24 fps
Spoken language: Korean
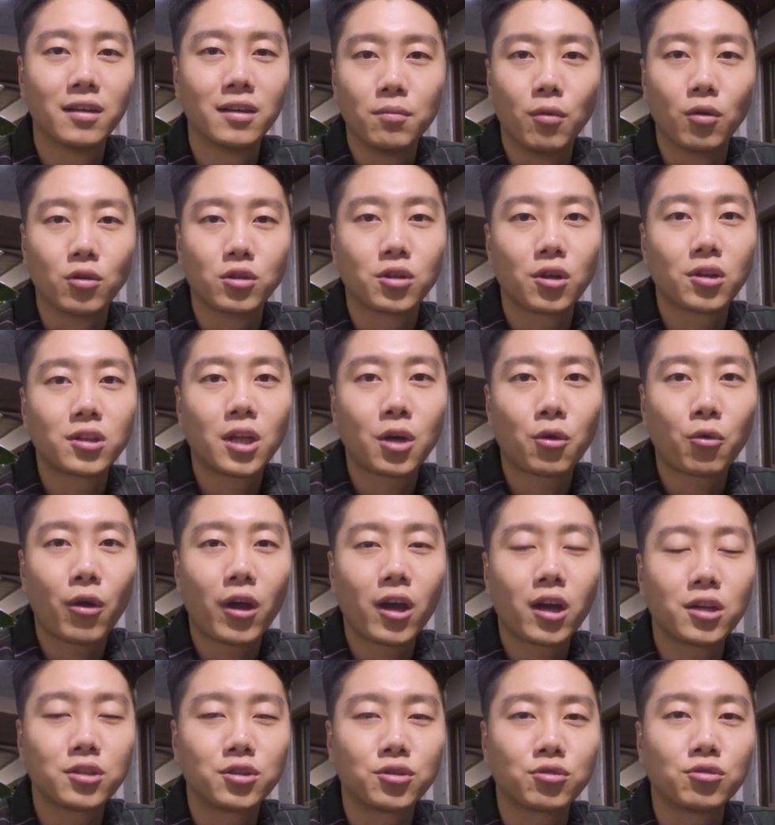뭐 그렇다고
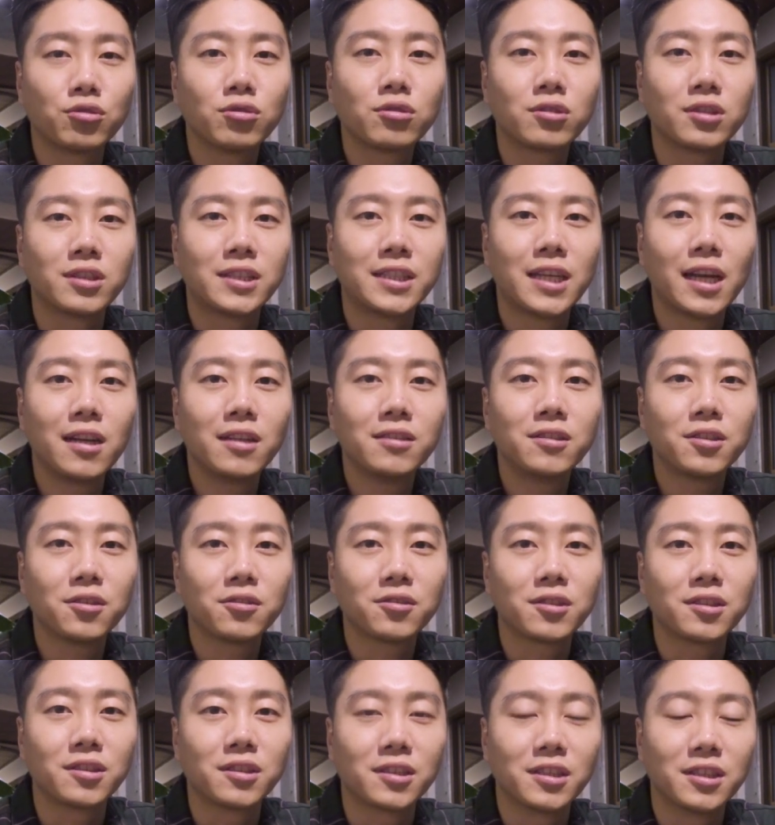해가지고 그 챌린저스